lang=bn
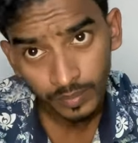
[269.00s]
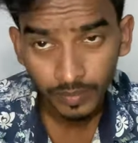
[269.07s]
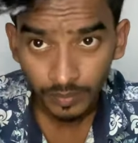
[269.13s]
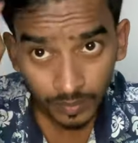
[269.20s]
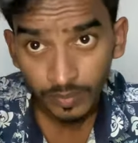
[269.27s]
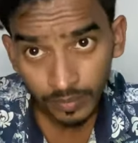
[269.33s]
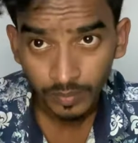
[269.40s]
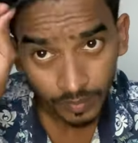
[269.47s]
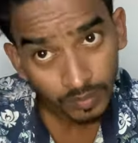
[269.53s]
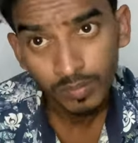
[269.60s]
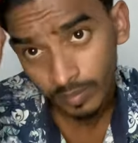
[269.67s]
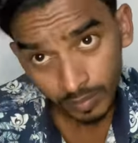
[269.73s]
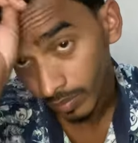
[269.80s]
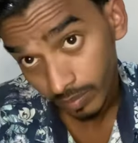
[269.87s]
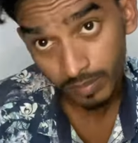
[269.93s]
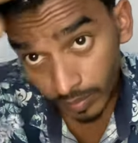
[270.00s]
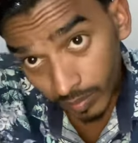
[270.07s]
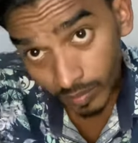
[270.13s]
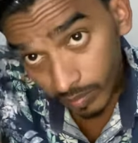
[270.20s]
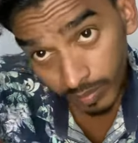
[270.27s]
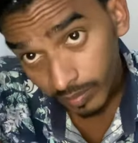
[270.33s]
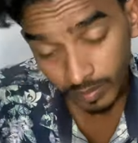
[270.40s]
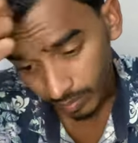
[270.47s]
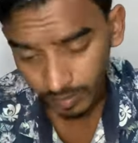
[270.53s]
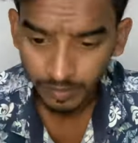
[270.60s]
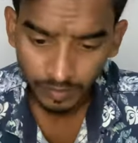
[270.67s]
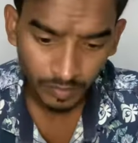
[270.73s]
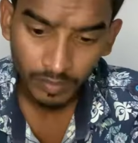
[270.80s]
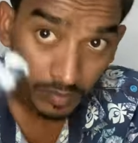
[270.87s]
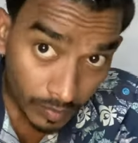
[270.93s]
তো আমি আস্তে আস্তে আমার সবগুলো চুলেই
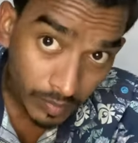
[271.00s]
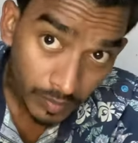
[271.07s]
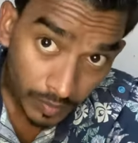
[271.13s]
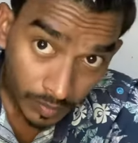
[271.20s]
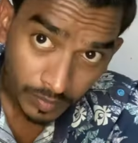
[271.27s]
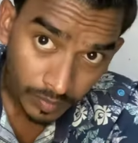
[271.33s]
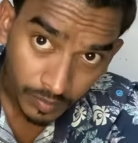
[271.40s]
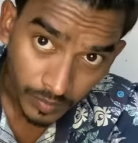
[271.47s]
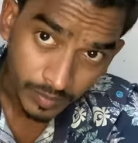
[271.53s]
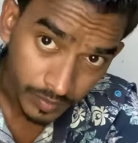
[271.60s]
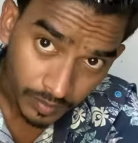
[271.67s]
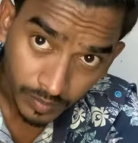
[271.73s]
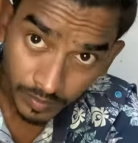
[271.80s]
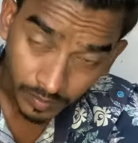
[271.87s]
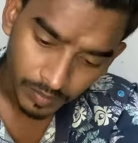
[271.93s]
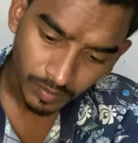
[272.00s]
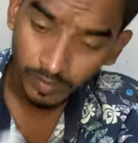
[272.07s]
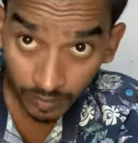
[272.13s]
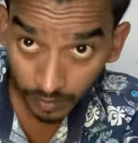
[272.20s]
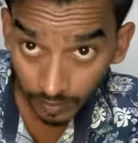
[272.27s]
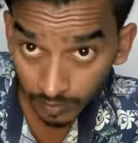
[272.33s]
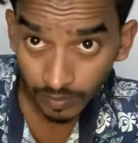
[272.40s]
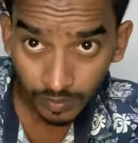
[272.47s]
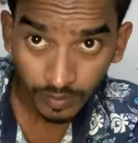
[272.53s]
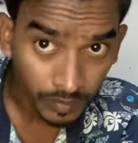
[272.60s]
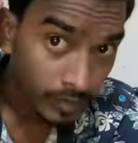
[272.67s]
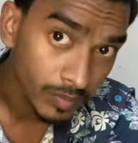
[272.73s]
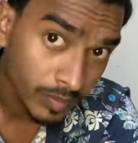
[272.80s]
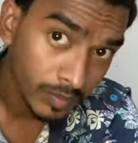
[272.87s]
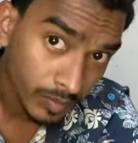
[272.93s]
করা শেষ করবে এটাকে সুন্দরভাবে দিয়ে
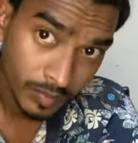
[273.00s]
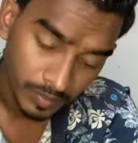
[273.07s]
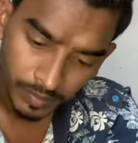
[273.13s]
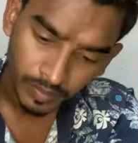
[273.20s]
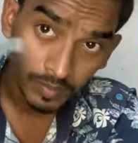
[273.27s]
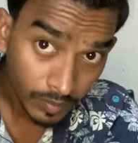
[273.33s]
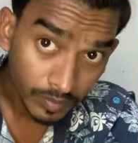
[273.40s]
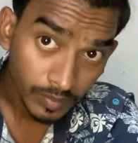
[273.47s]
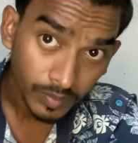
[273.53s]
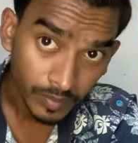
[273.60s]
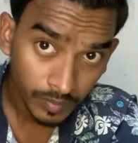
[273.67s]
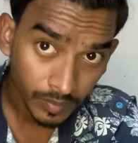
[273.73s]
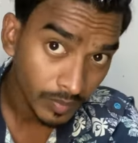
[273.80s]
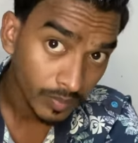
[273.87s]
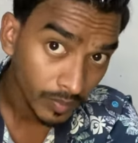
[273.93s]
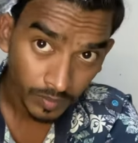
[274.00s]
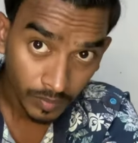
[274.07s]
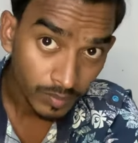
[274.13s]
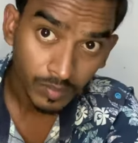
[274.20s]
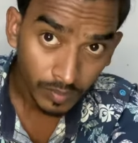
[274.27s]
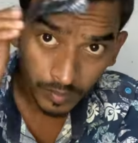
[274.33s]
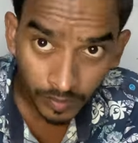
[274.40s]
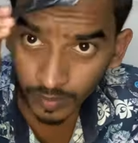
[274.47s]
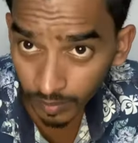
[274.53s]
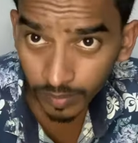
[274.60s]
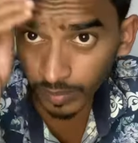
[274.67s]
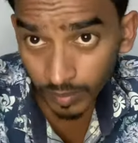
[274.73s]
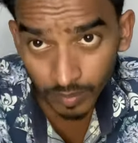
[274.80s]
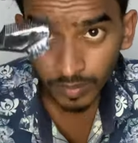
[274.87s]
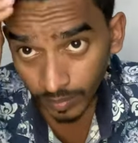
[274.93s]
দিব আপনারা সুন্দরভাবে দেখে
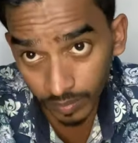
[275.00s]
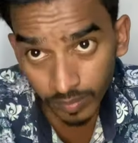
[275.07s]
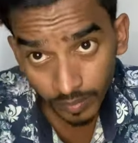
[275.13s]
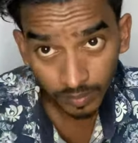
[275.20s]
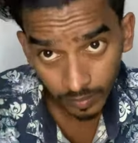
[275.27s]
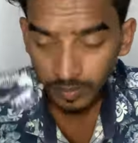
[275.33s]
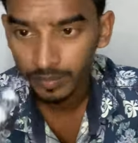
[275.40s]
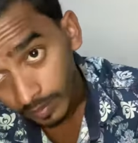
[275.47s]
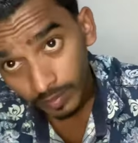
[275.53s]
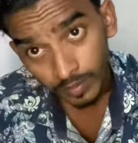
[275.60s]
করবেন আয়নার মধ্যে